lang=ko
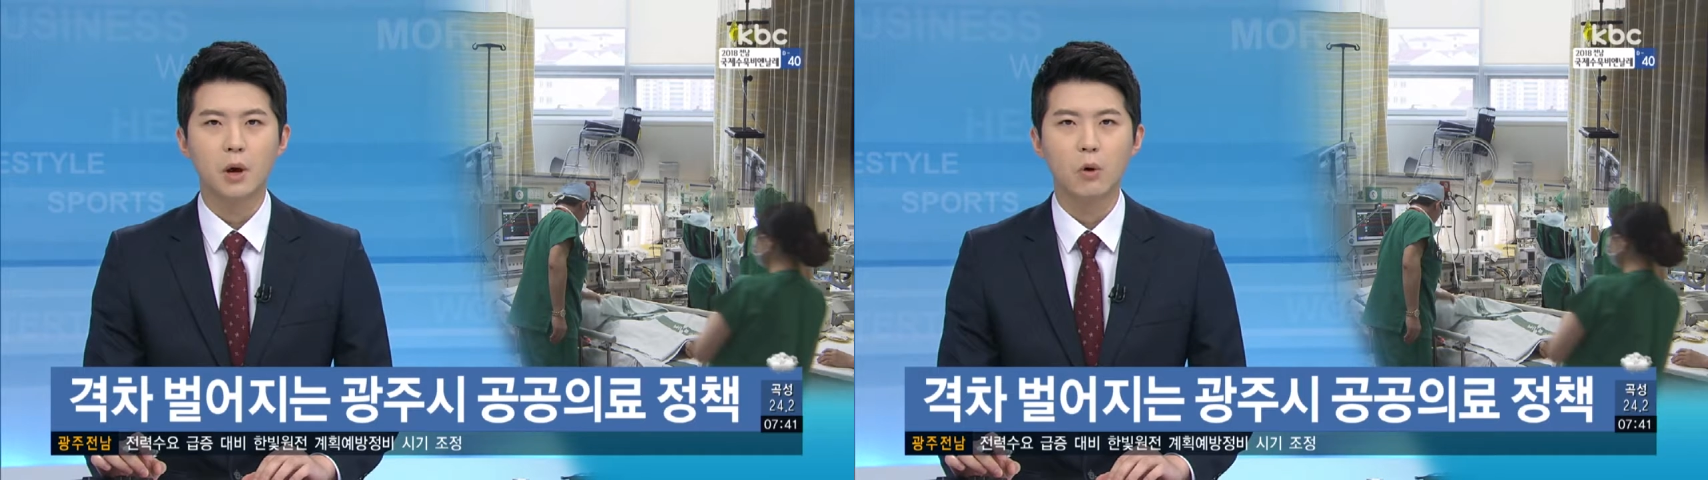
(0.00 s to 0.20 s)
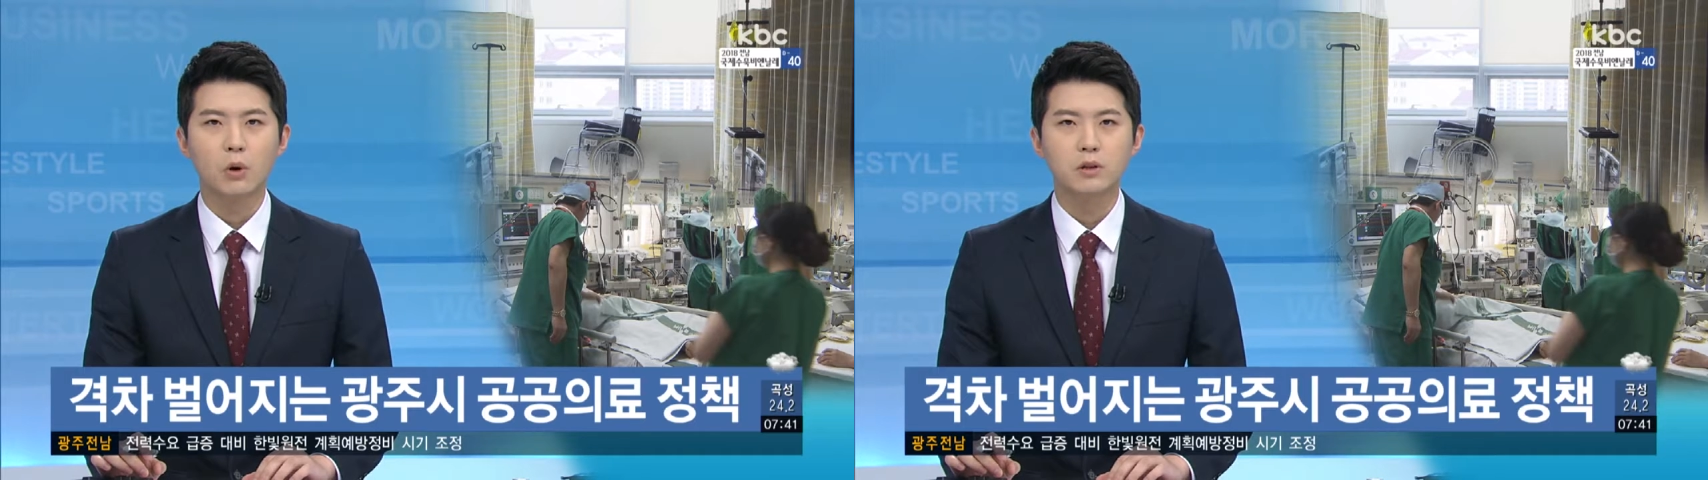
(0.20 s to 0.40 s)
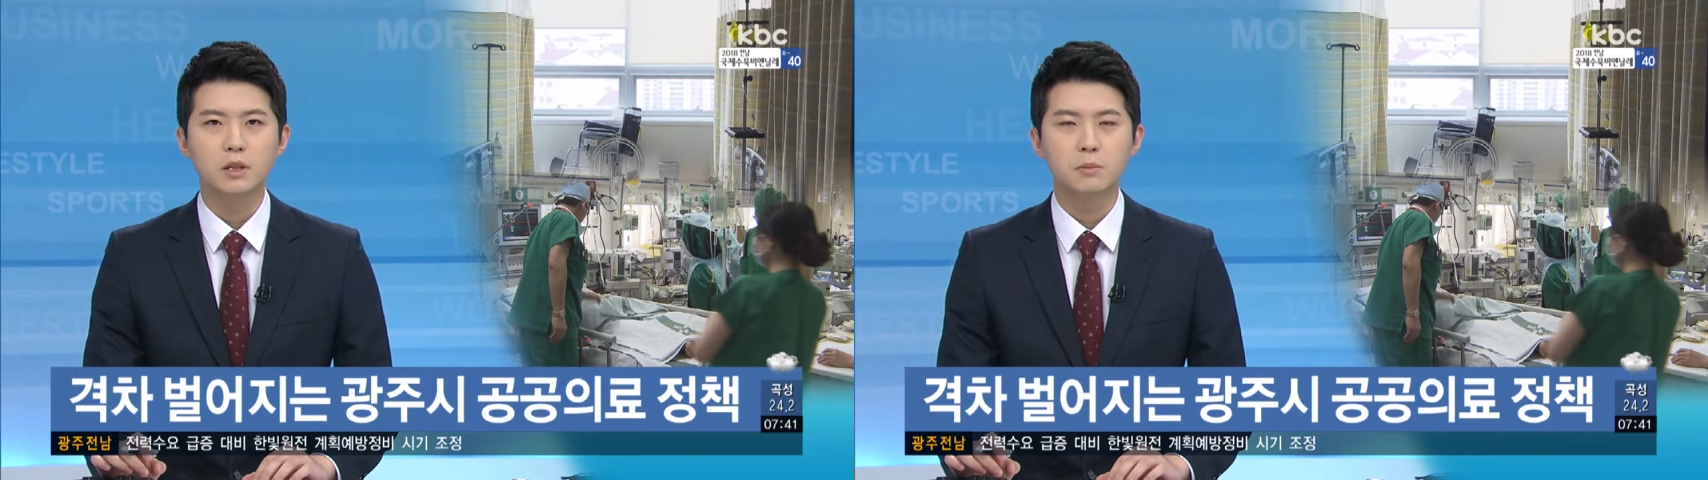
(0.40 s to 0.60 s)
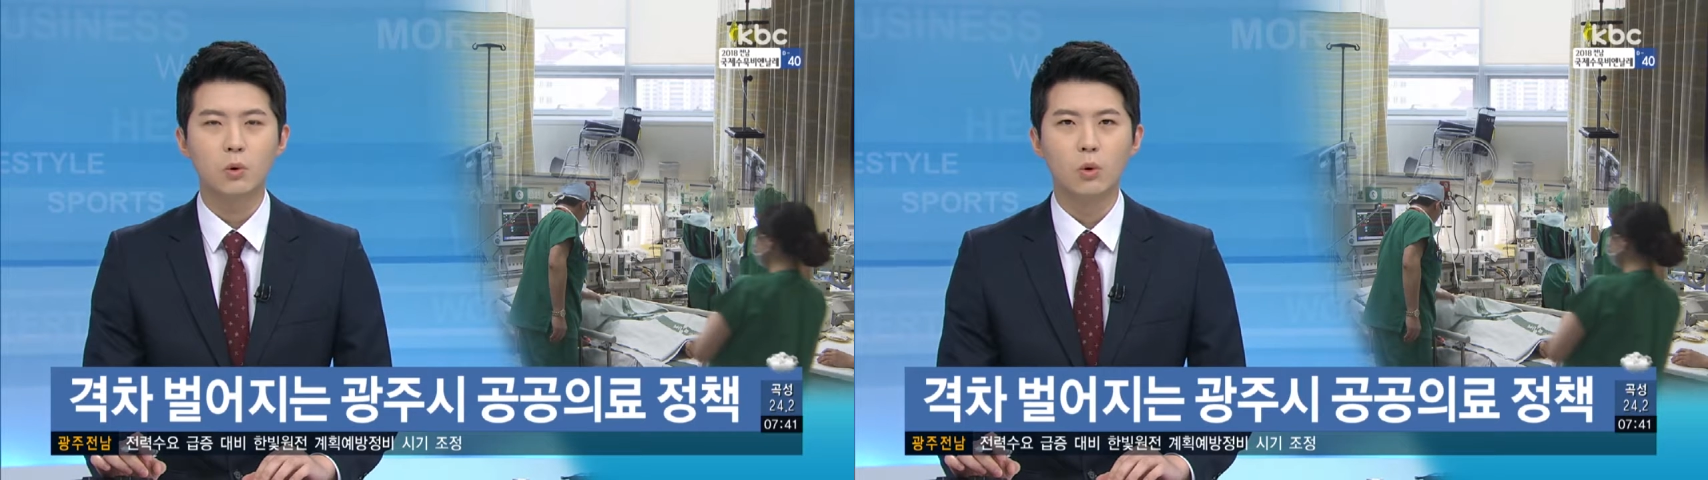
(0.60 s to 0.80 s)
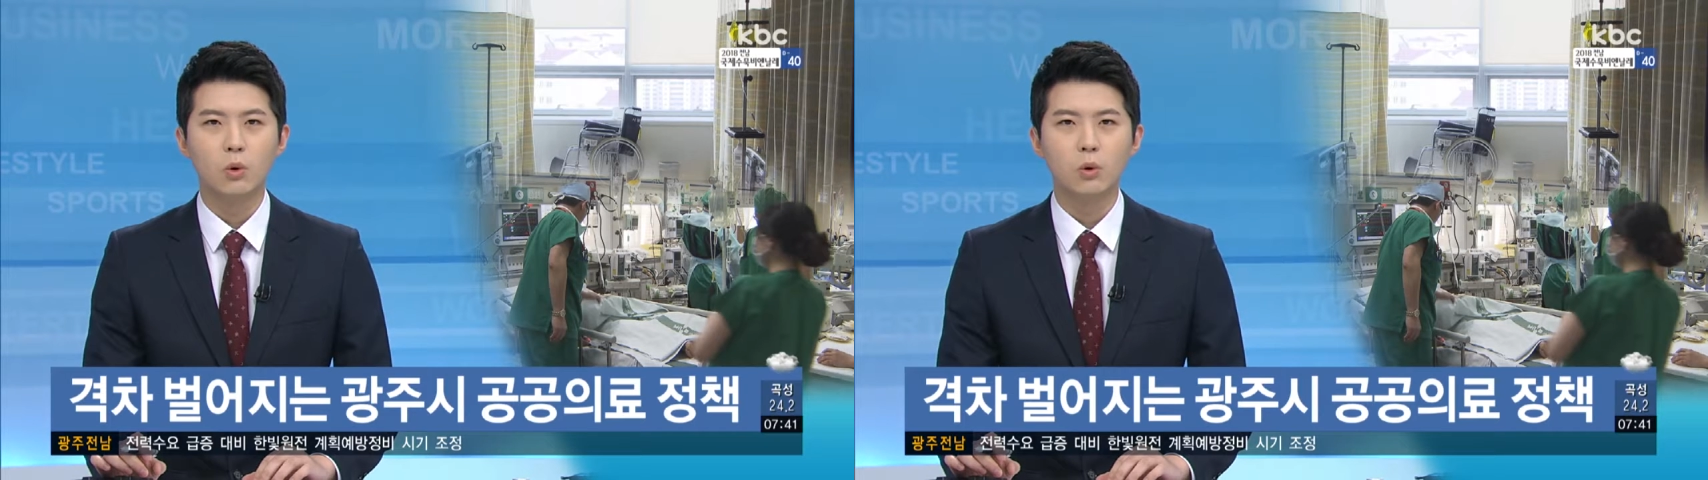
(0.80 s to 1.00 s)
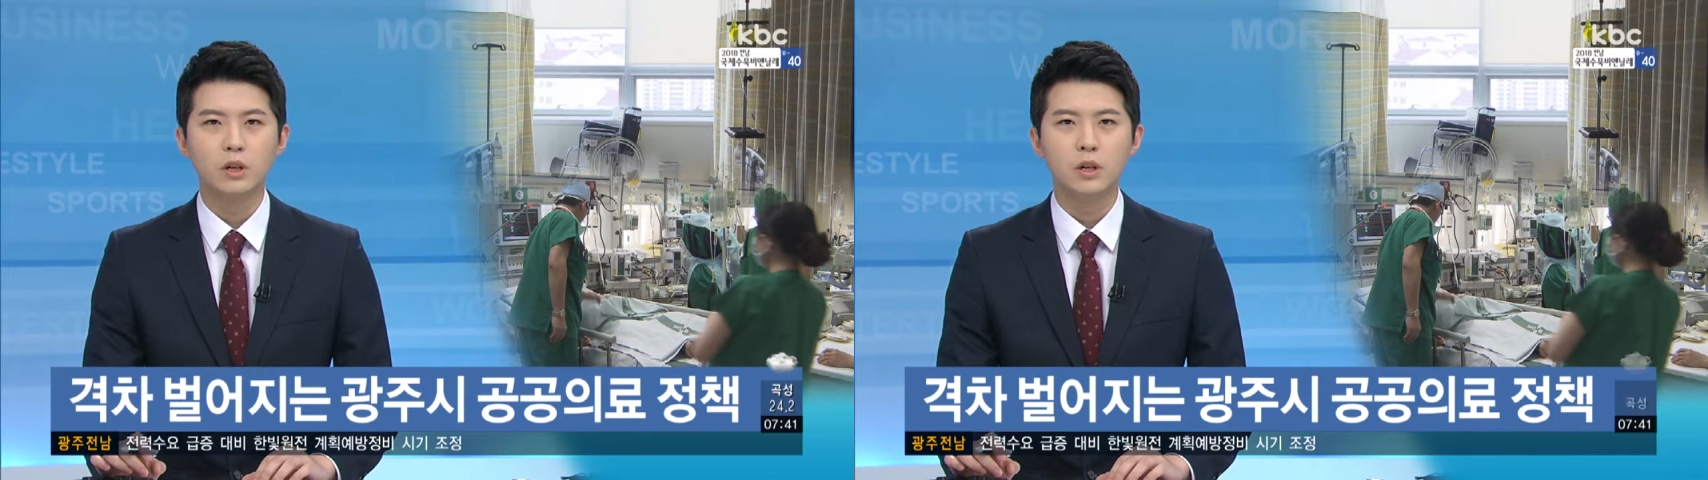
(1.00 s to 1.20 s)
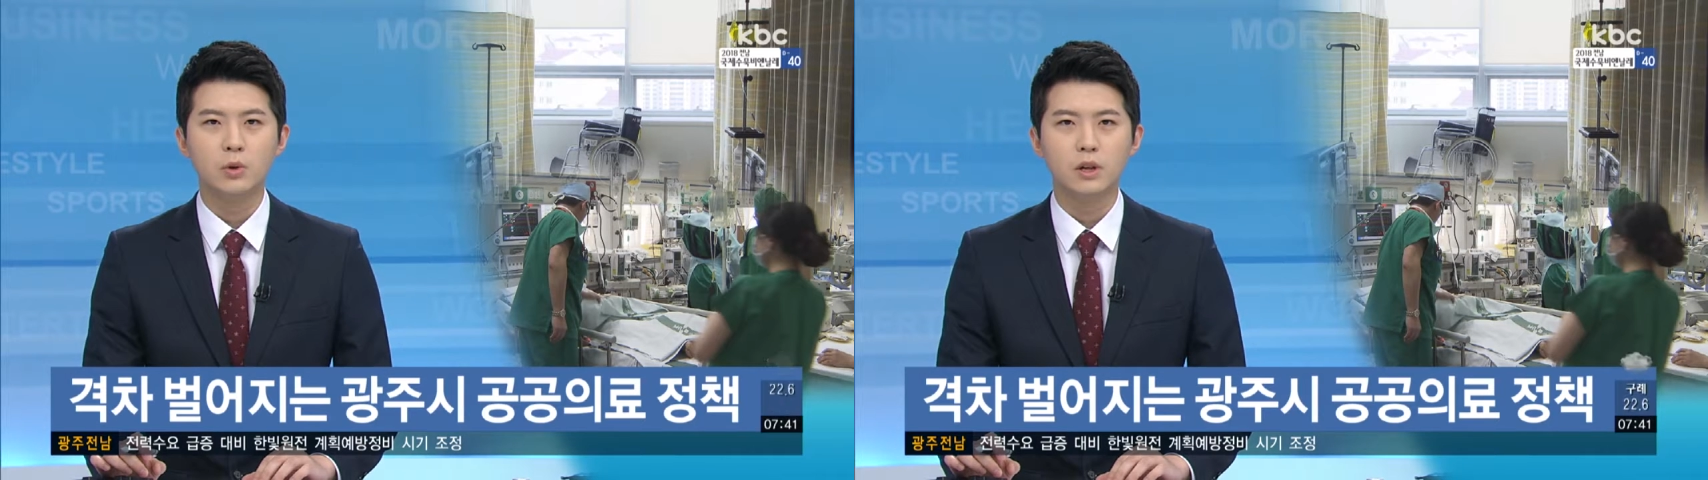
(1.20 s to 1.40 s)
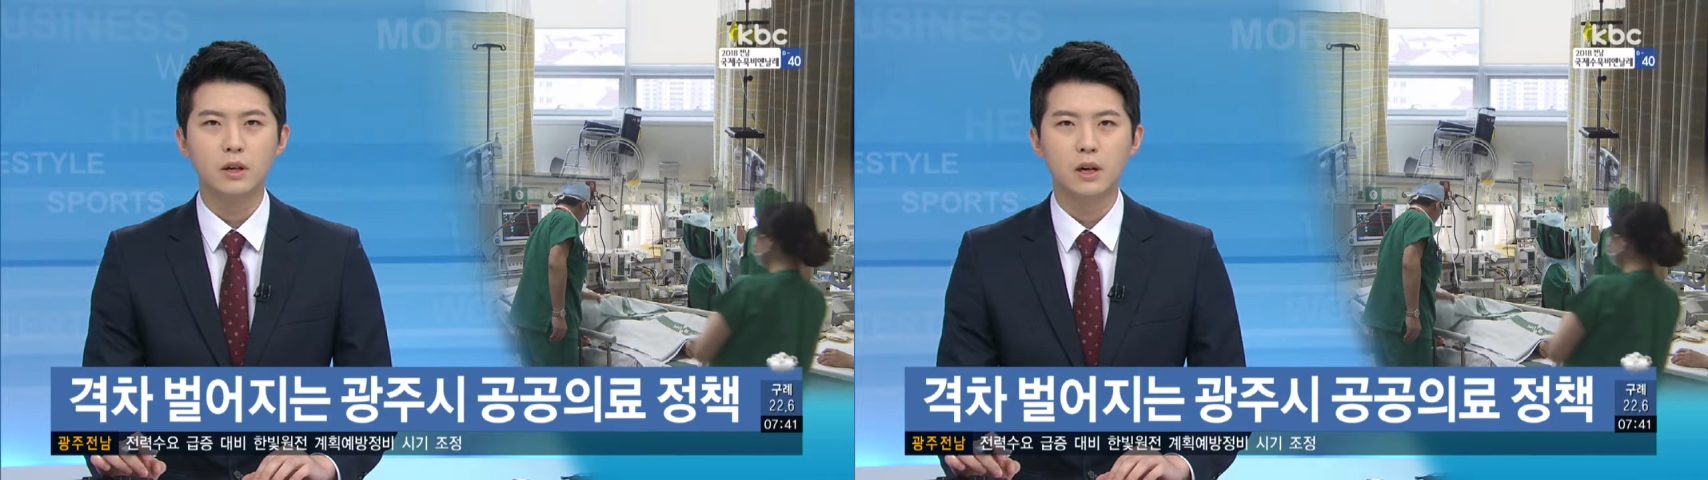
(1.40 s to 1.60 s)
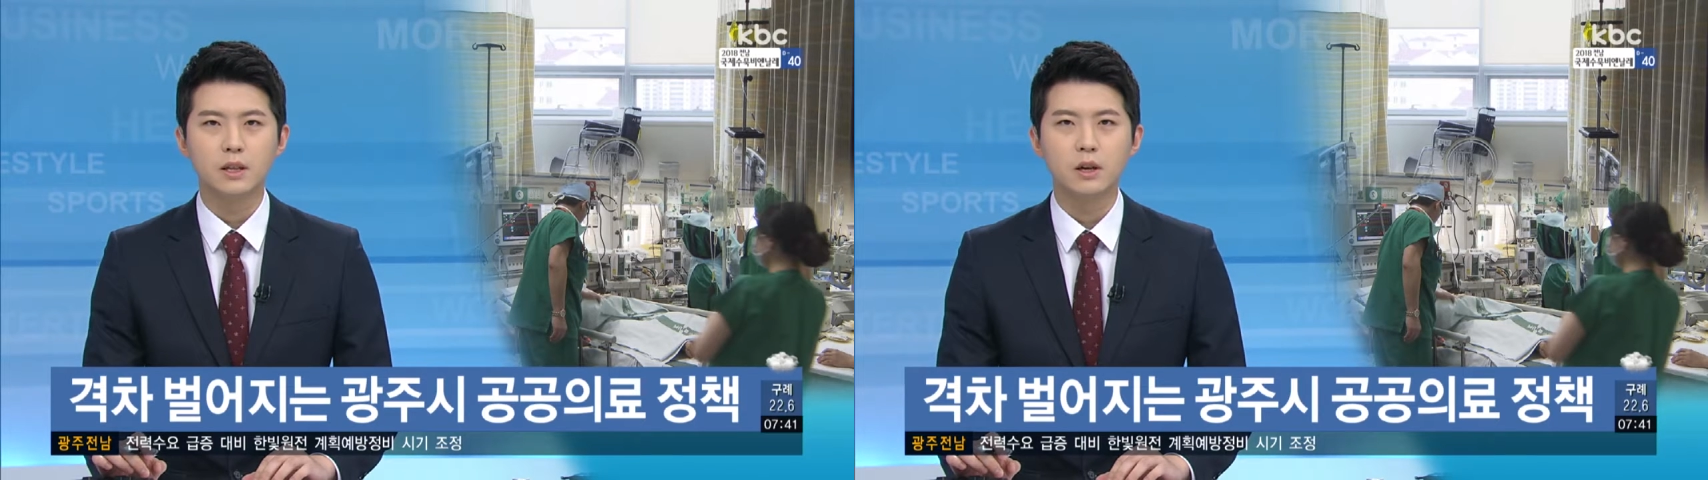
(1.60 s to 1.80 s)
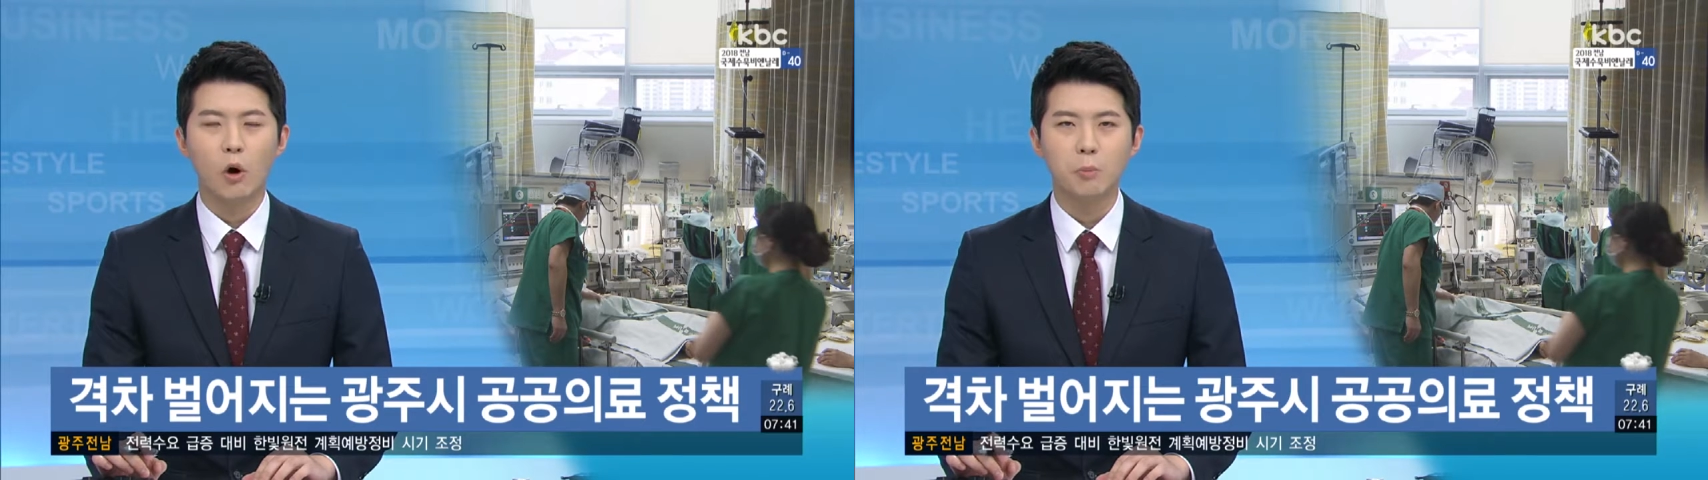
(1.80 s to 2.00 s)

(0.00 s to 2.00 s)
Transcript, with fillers: 병원급 공공의료기관이